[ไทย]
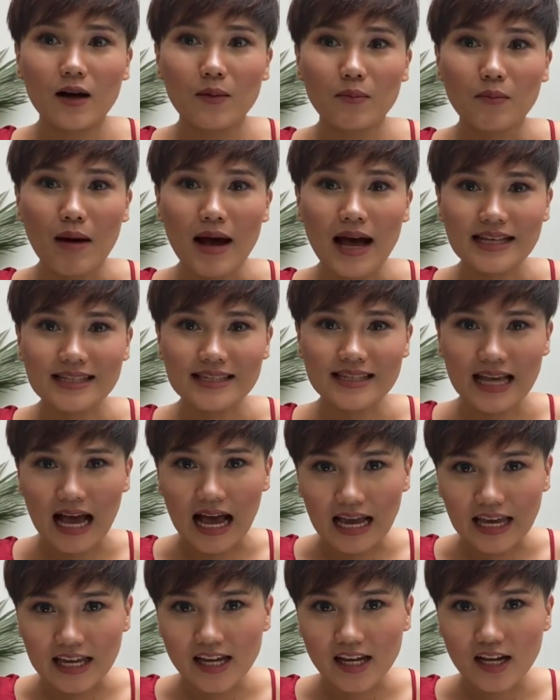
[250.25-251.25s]
มาสา
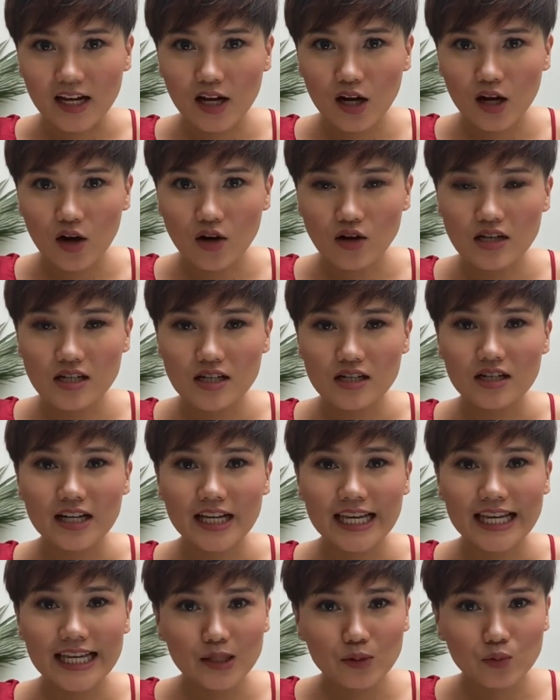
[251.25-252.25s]
ยก็คือ
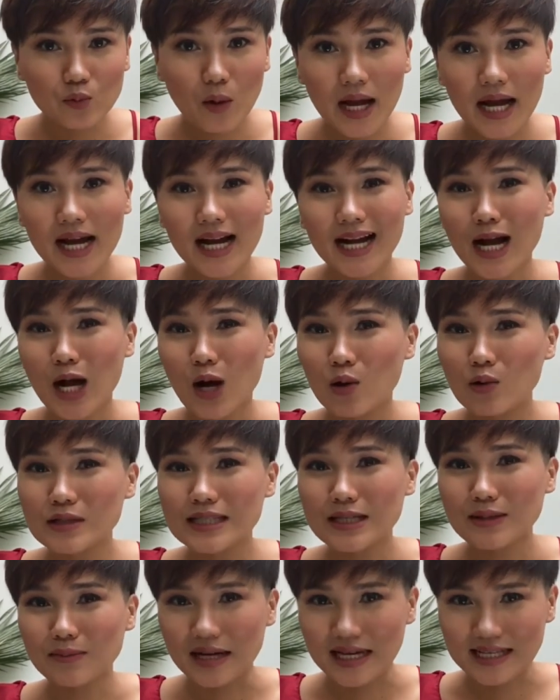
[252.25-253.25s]
คิดว่าเขา
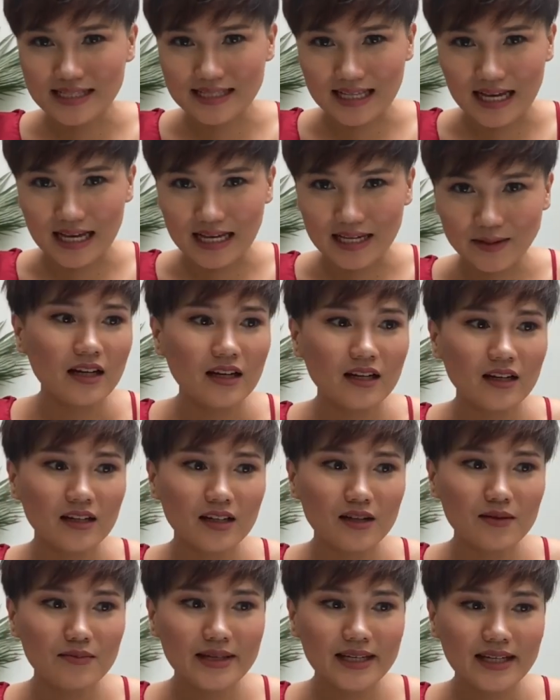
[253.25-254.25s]
จะมาสายแล้ว
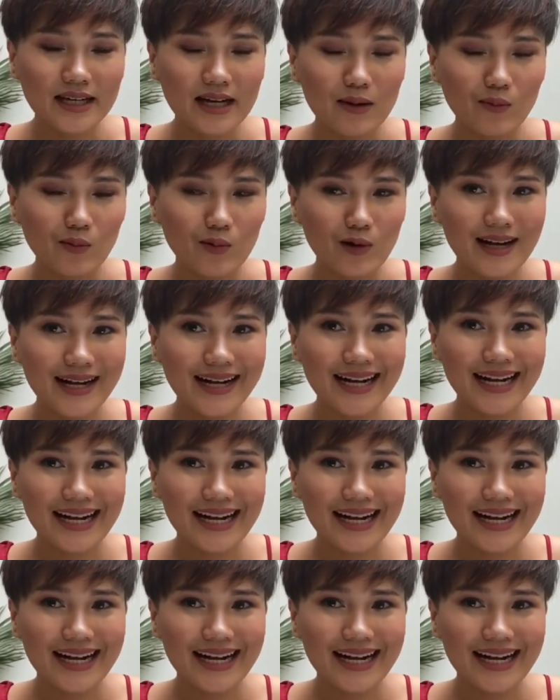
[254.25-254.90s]
ก็มีคำว่า